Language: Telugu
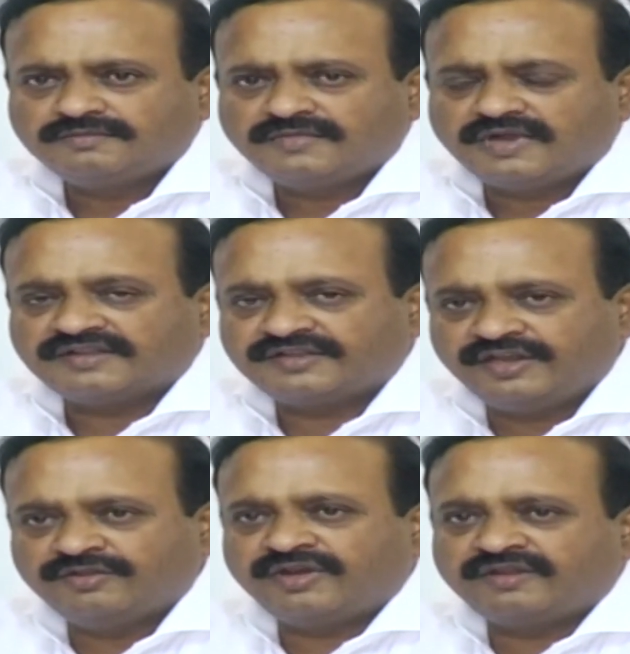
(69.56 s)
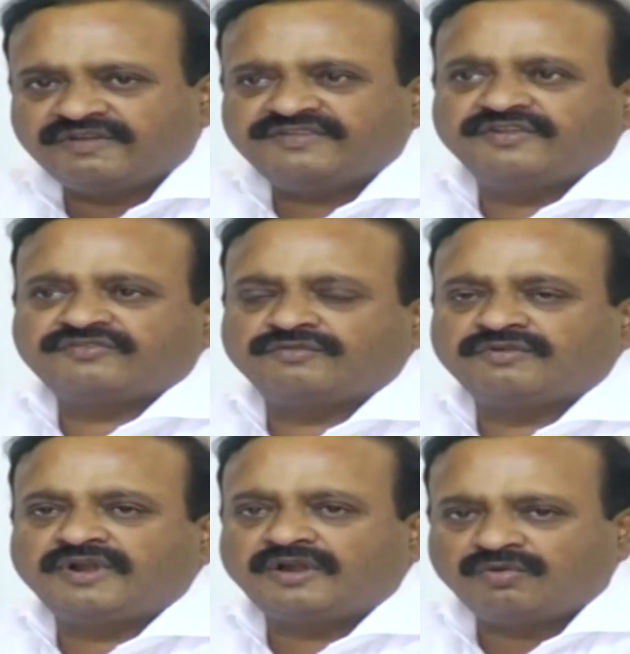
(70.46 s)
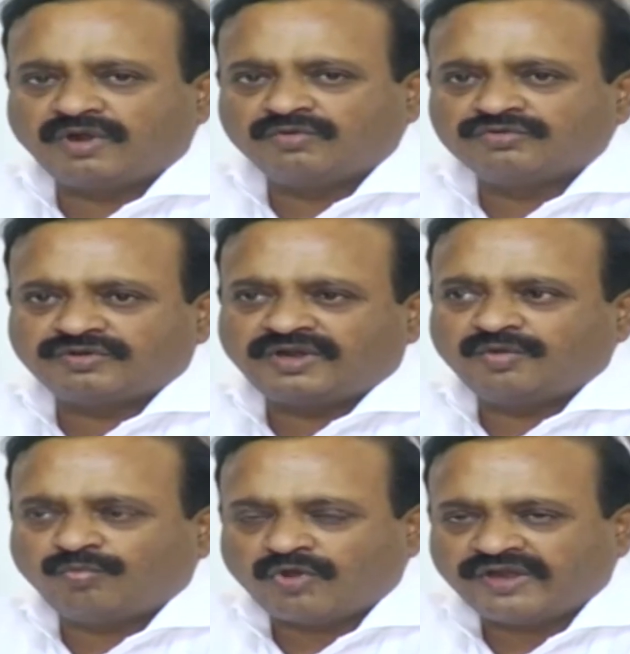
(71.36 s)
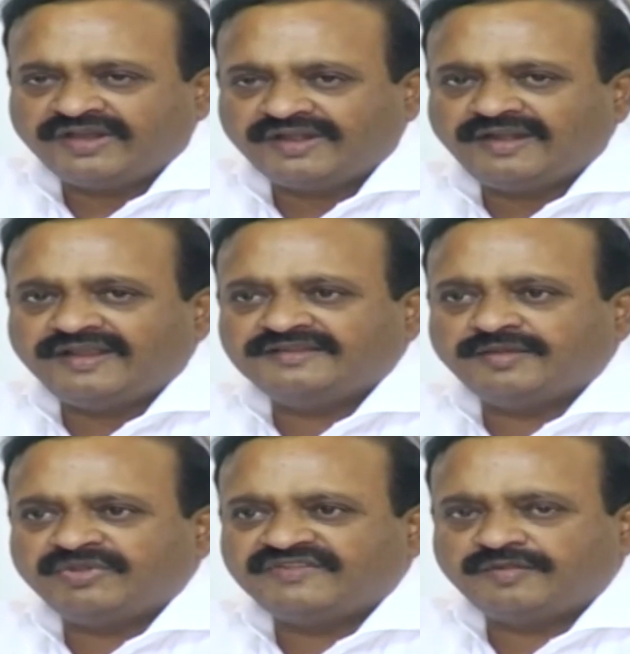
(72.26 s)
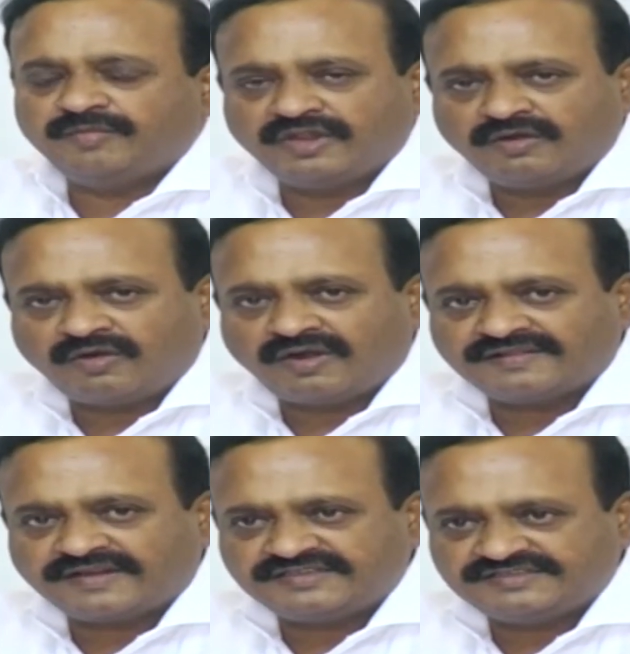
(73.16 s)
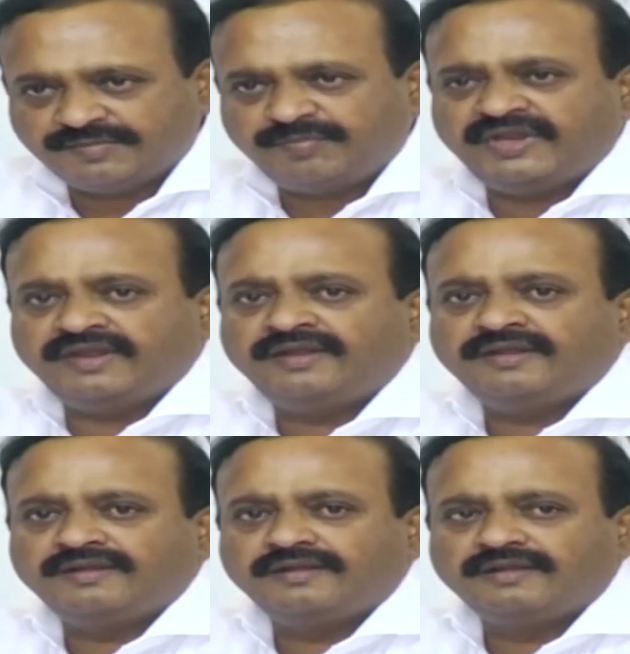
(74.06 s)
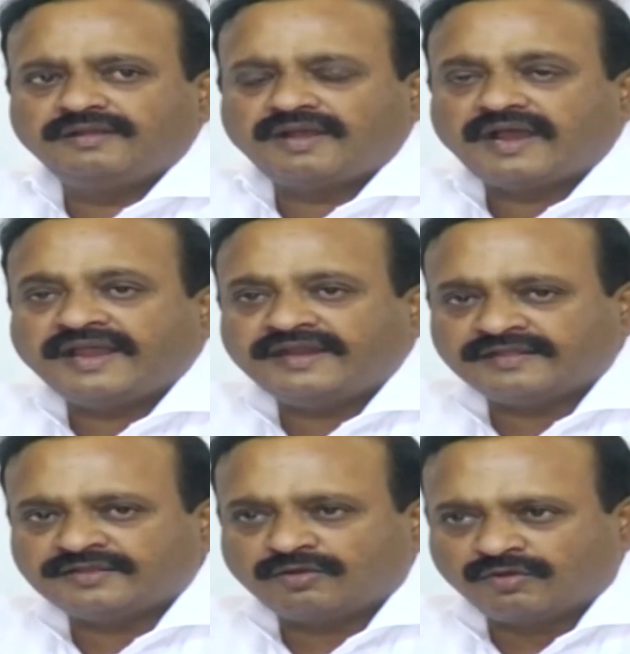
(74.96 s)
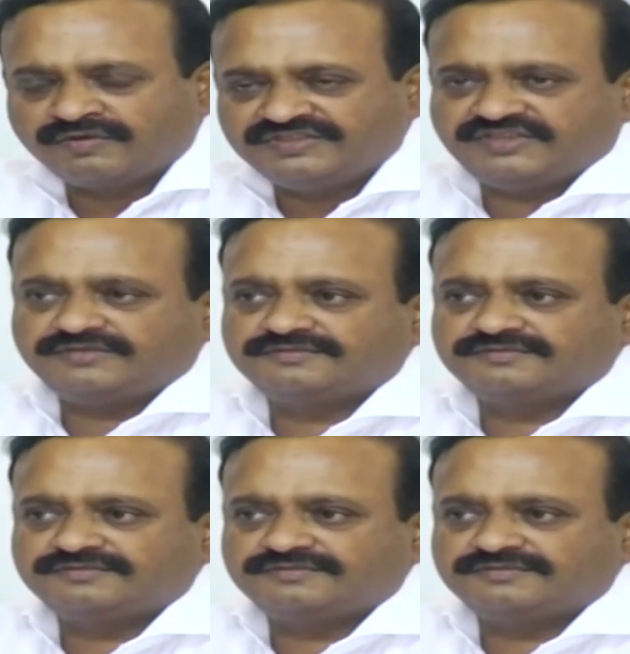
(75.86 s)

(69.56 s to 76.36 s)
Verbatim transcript: అతను ఏదో రిక్వెస్ట్ చేసుకుంటున్నాడు అడుగుతున్నాడు ఎండ్లే అని చెప్పేసి మిగిలిన వాళ్ళందరికీ చెప్పి ఆయన అంత గౌరవించాడు